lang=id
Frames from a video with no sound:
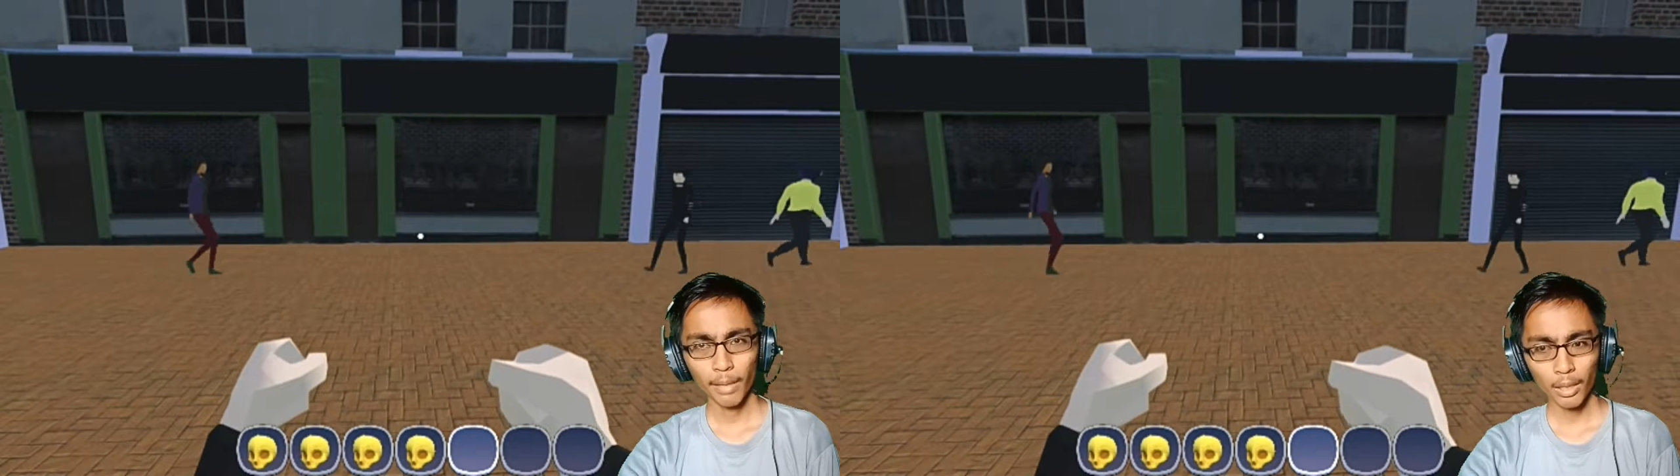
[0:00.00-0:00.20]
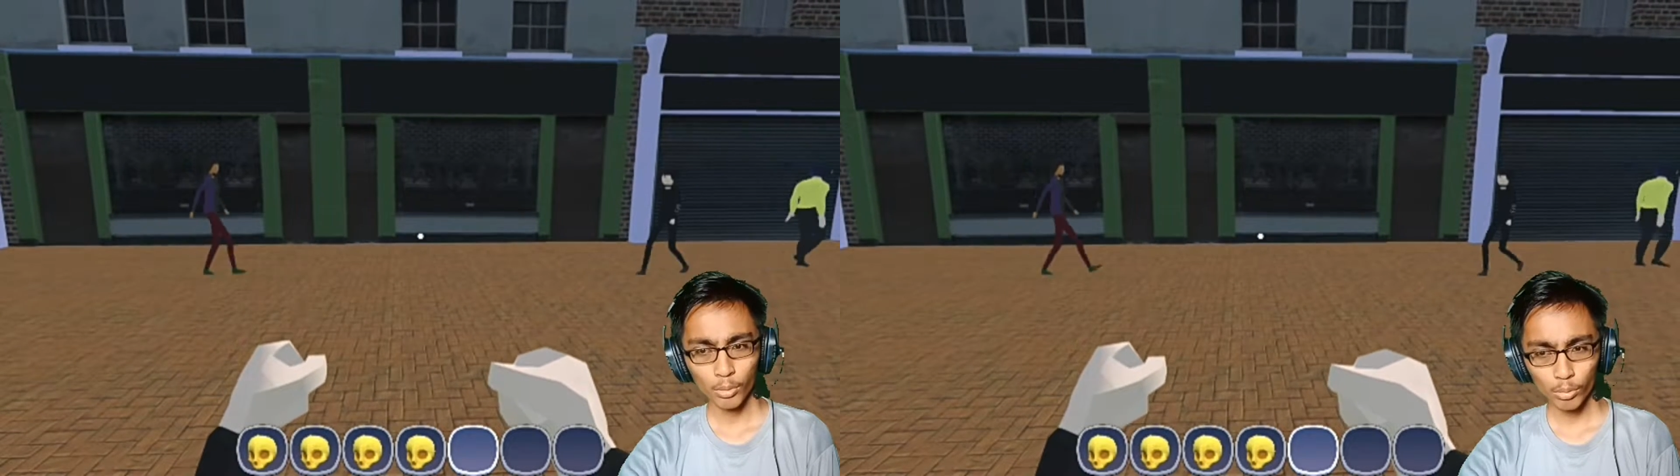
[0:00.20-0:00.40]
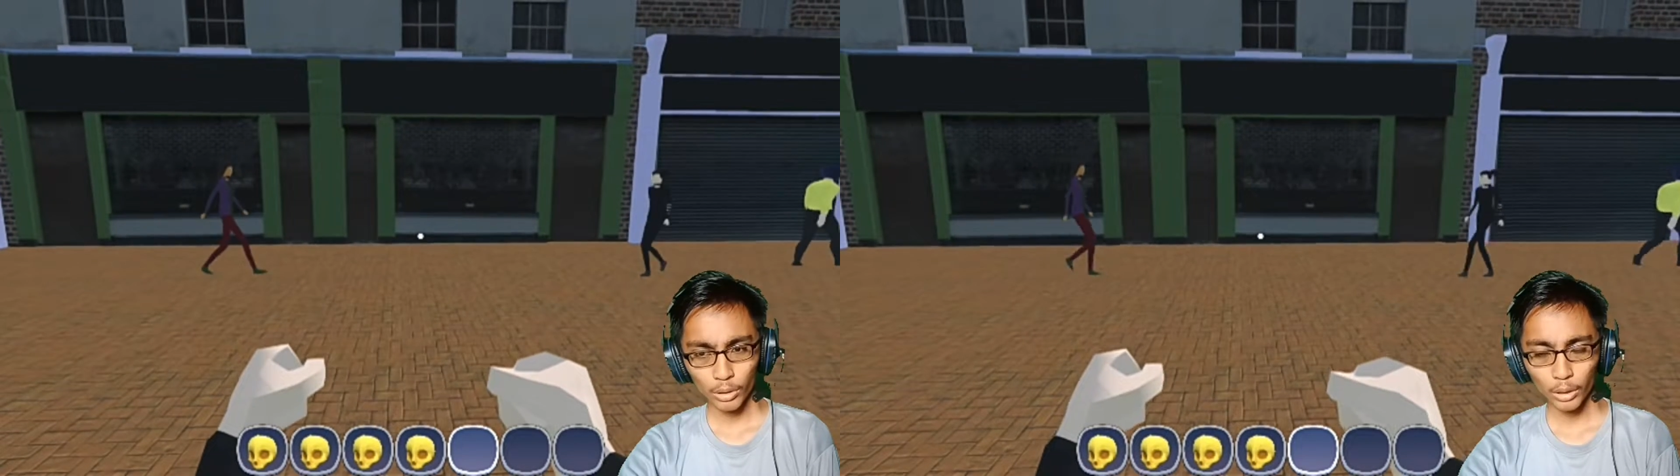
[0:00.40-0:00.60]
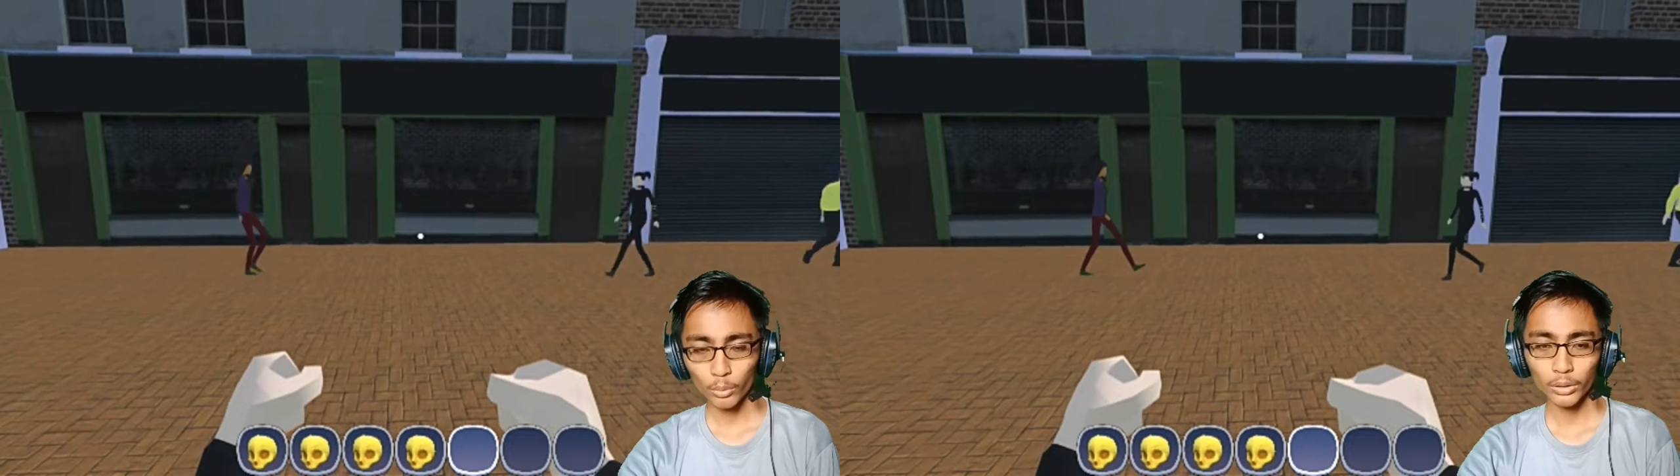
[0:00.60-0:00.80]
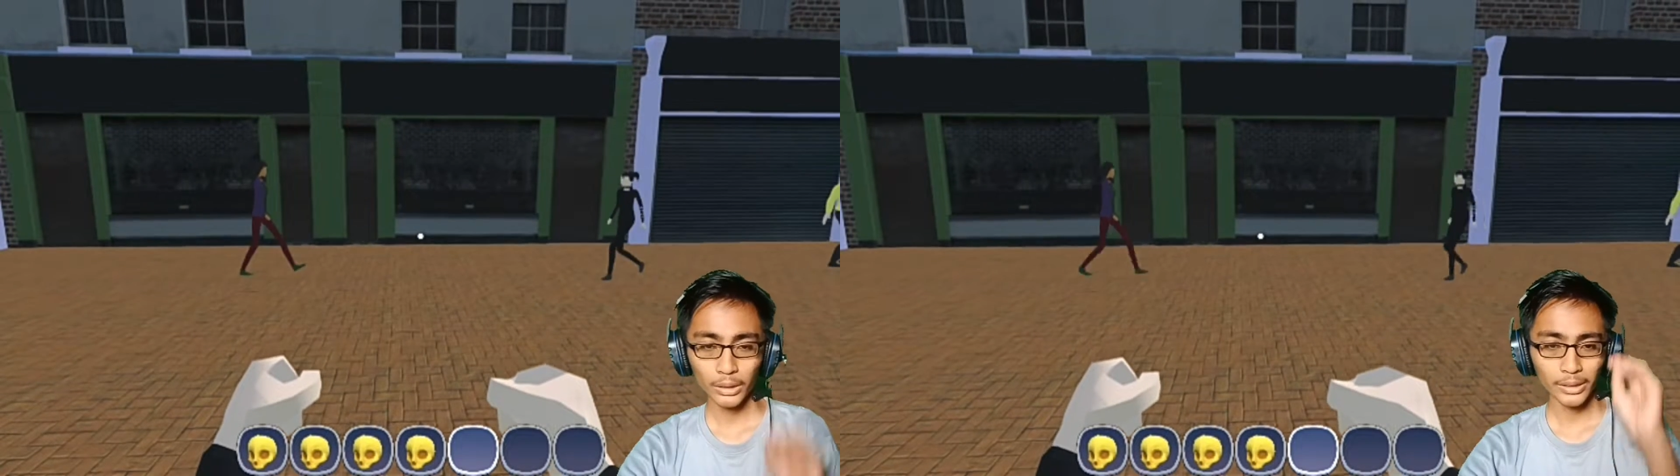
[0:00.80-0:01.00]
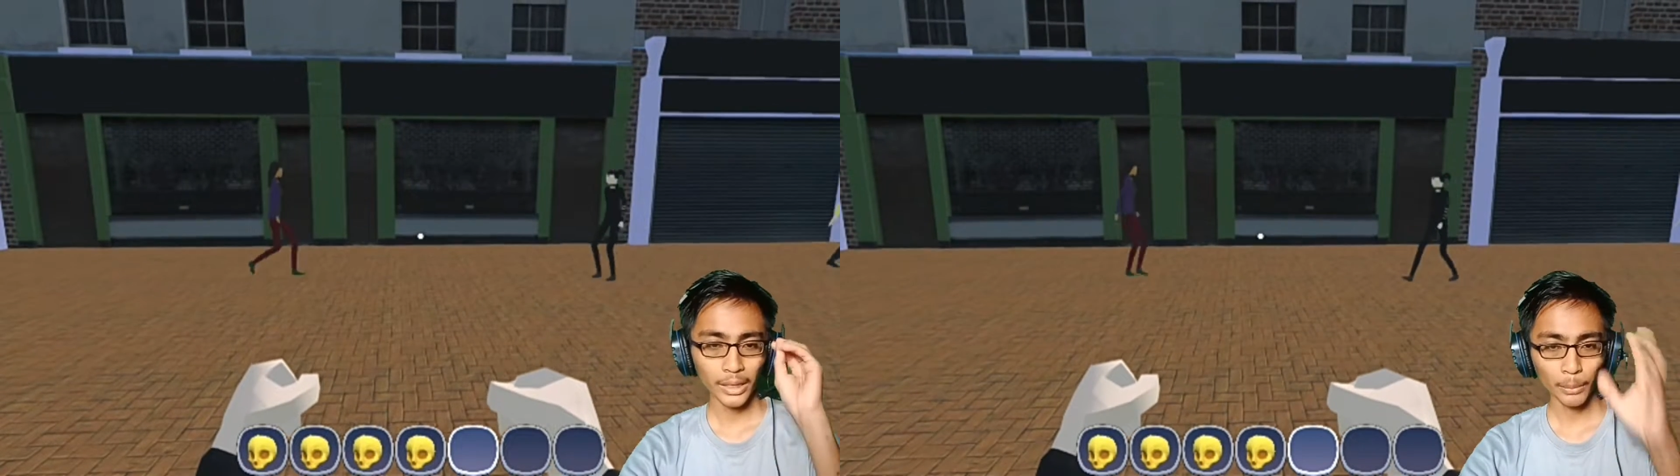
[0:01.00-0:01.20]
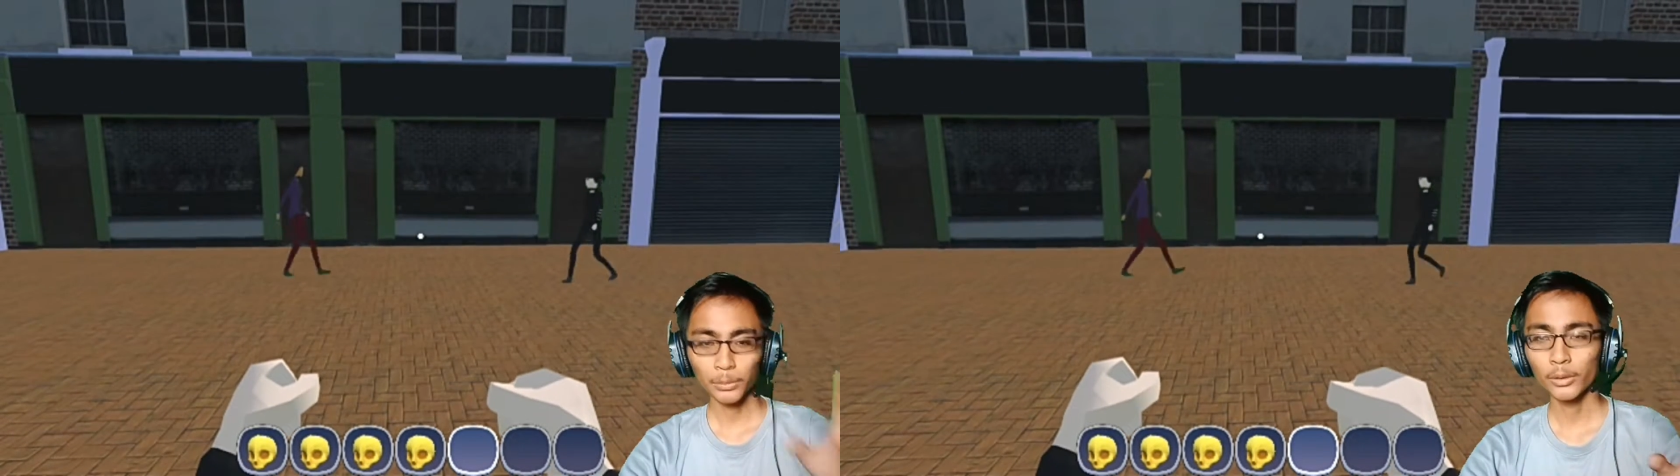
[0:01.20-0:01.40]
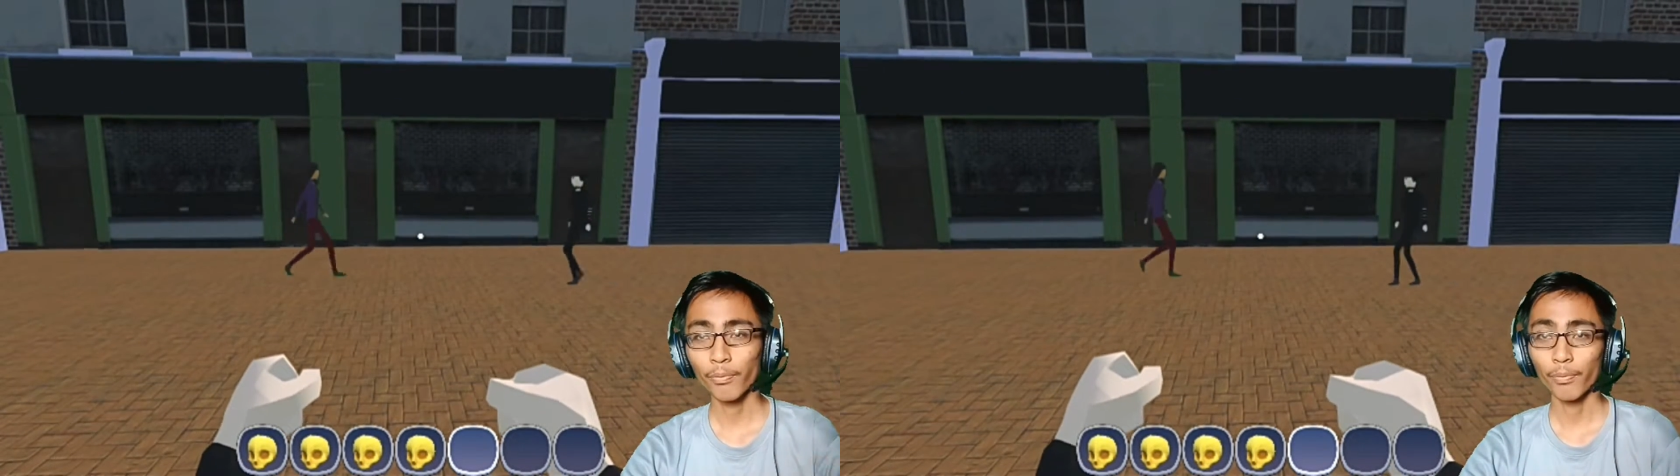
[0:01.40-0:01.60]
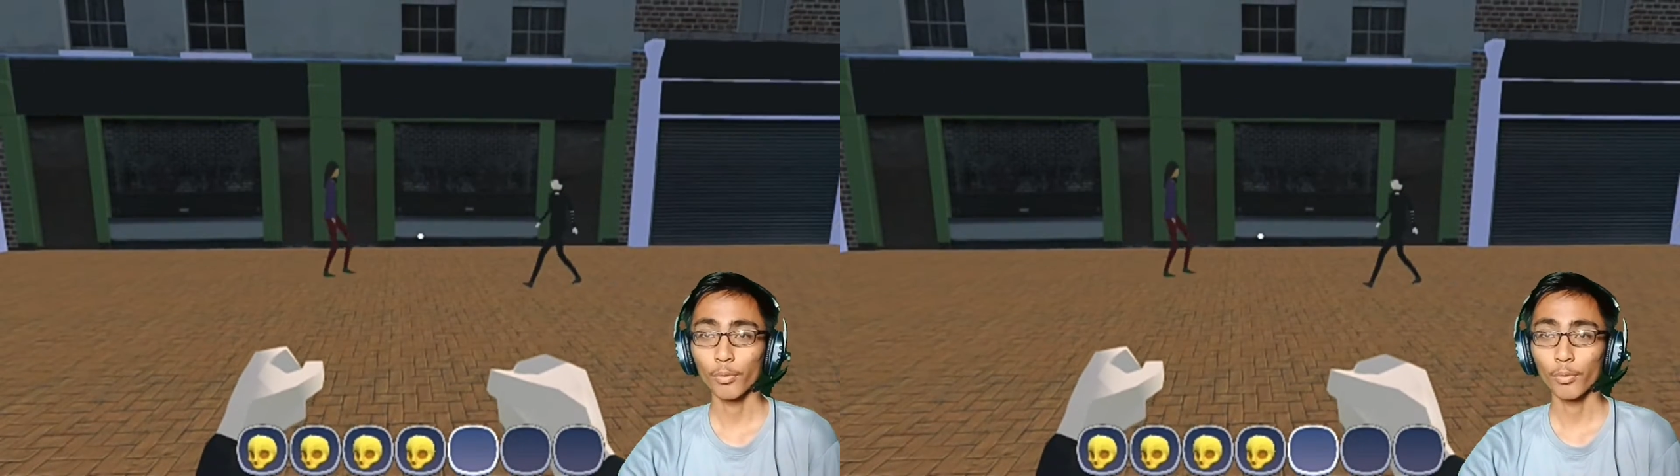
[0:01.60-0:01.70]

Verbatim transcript: baru yaitu Tinames